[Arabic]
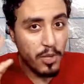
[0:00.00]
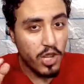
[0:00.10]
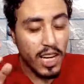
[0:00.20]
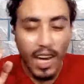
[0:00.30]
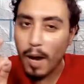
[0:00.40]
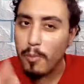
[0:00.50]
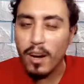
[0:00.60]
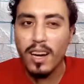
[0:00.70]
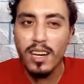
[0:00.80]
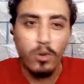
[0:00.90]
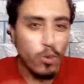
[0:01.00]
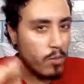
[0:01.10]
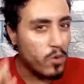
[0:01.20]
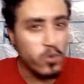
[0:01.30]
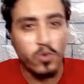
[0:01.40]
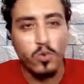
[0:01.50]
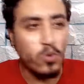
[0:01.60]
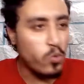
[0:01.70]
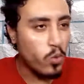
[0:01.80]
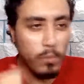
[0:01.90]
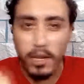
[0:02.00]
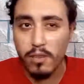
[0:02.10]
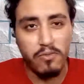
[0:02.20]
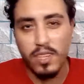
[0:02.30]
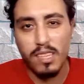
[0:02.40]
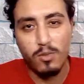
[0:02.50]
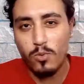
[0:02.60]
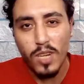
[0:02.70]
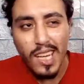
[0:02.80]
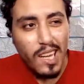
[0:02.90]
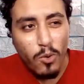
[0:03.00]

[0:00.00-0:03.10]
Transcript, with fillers: بشكل عبقري وموزون وبيرفكت و...